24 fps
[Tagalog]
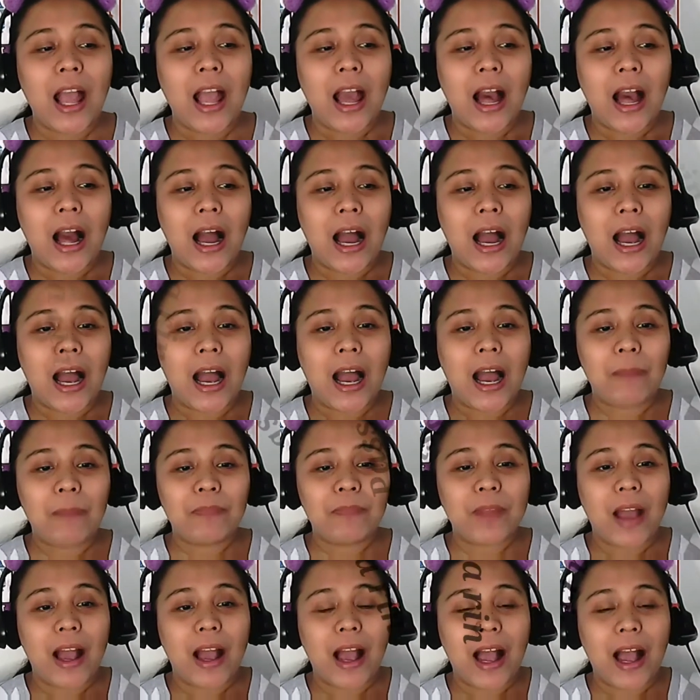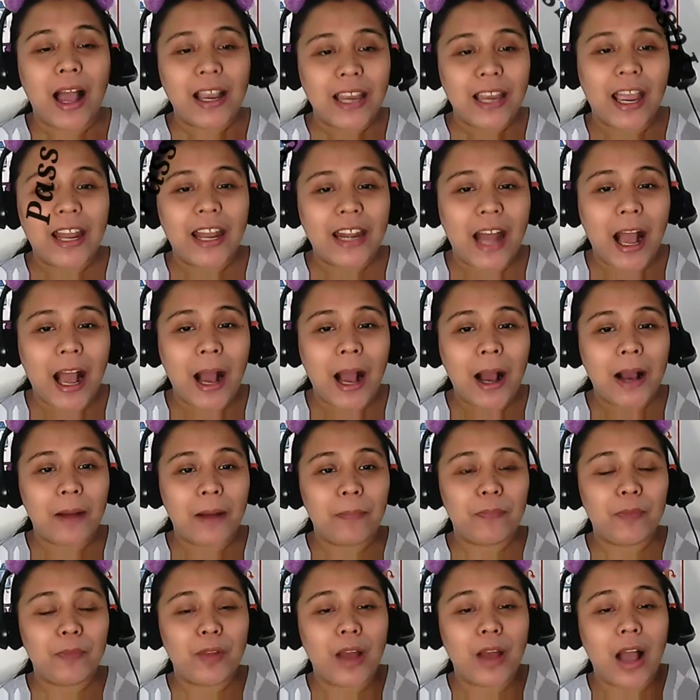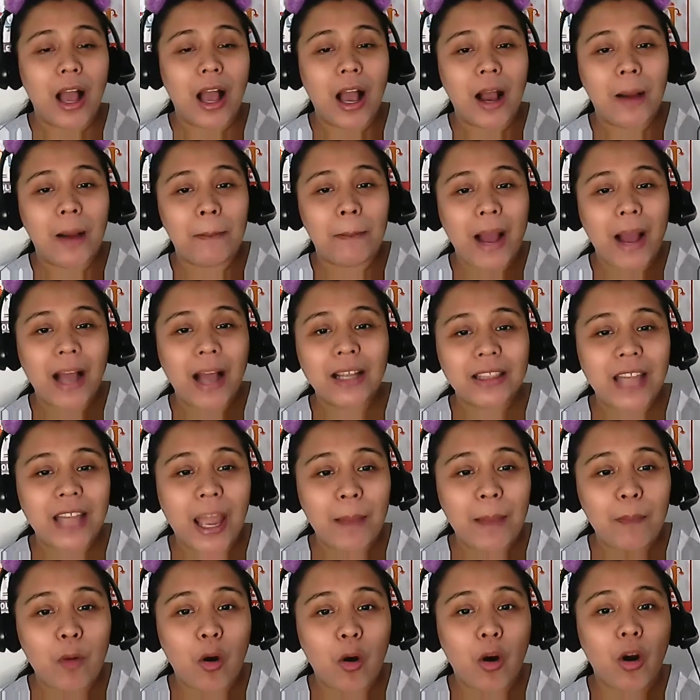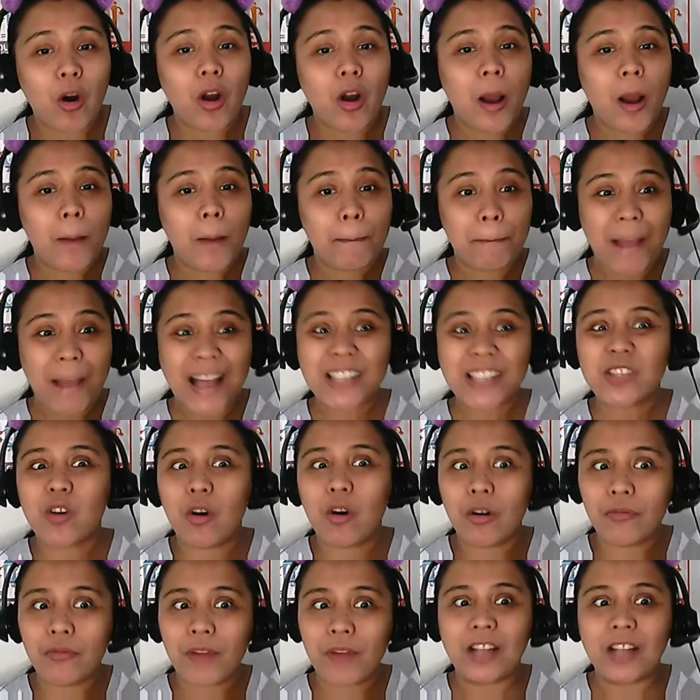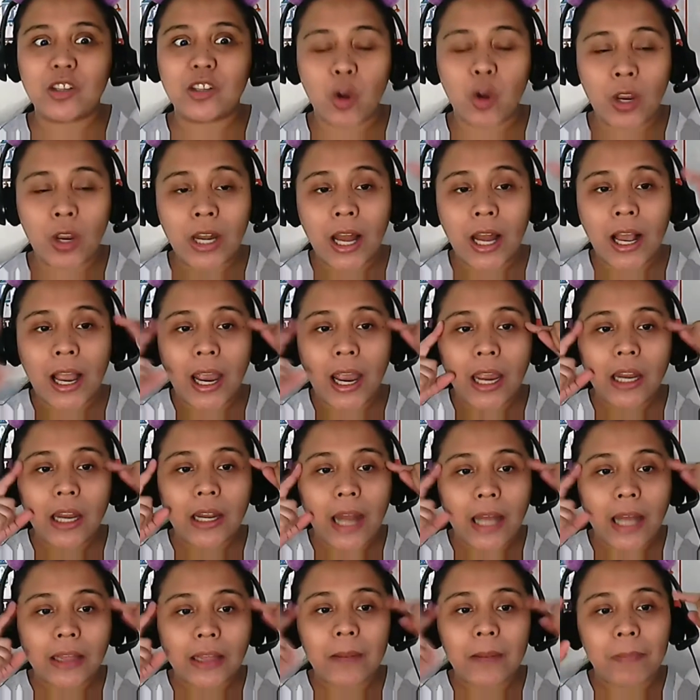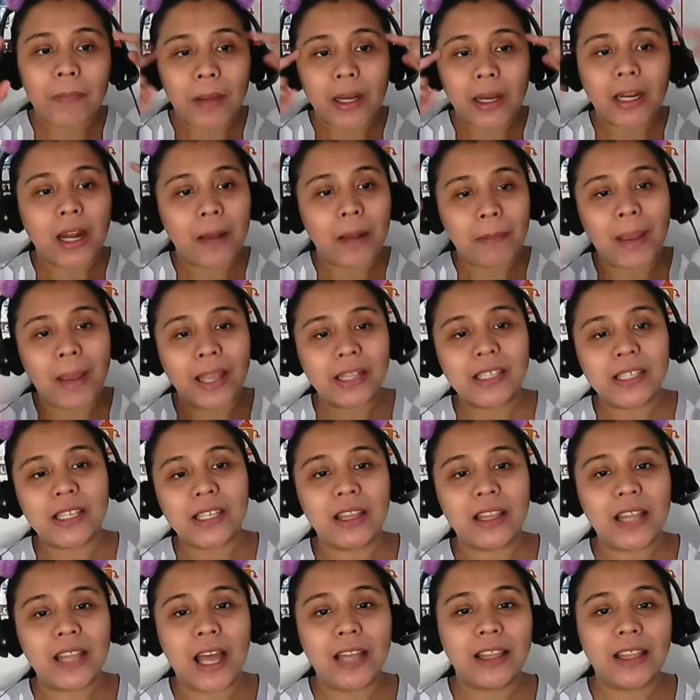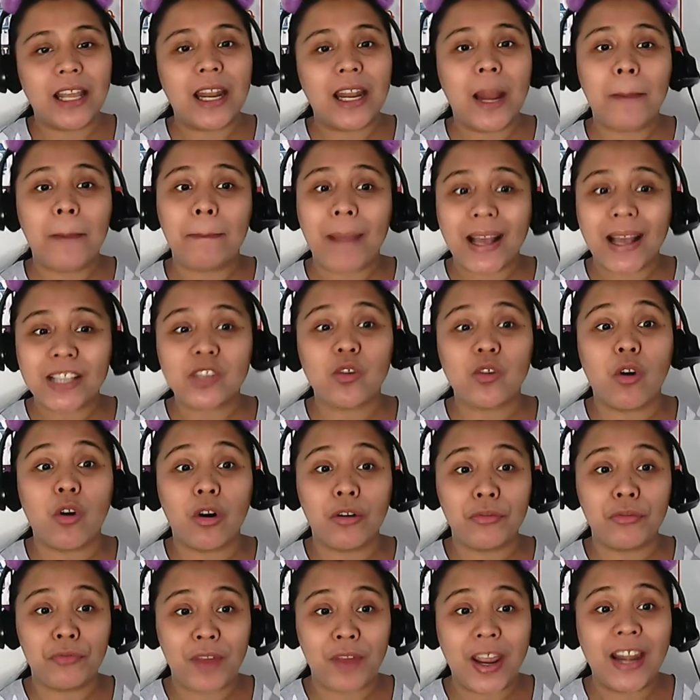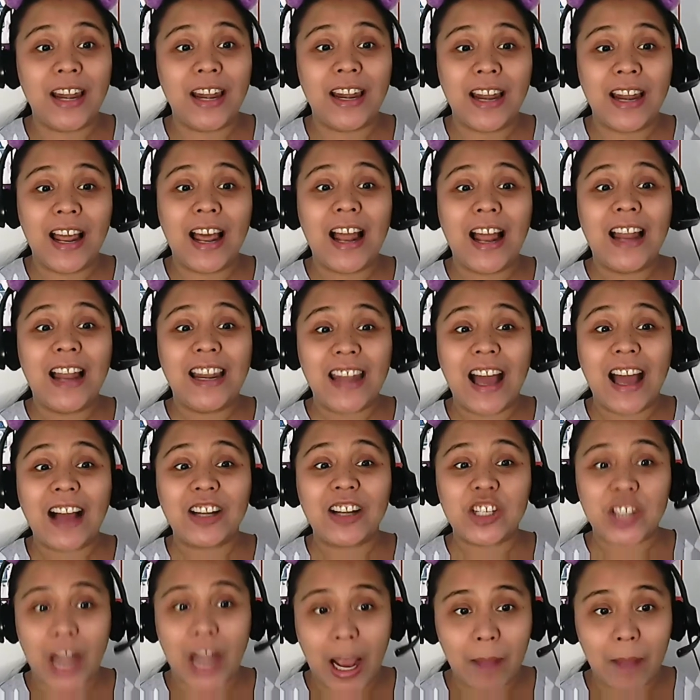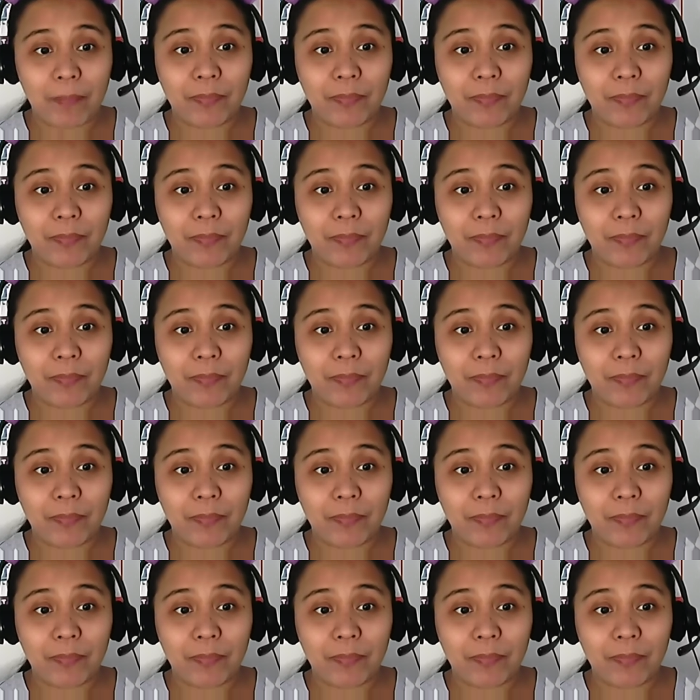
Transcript: Uh, again, ang, ang mock demo, pass or fail. So, ilagay natin pa rin ang mindset natin na pass or fail lang siya.